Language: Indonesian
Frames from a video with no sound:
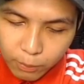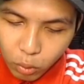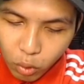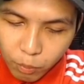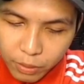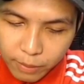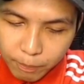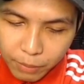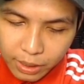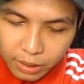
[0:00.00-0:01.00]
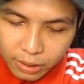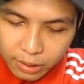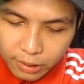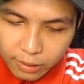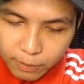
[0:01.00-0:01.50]
kamu copy 4
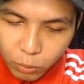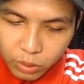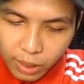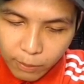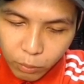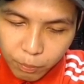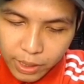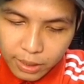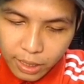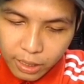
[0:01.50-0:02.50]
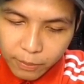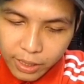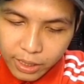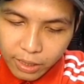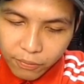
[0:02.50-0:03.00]
digit tersebut kamu paste lah di
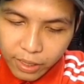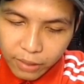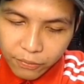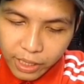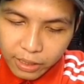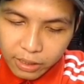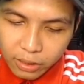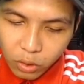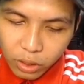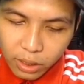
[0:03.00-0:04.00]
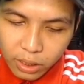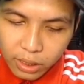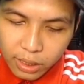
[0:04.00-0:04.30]
bagian verification code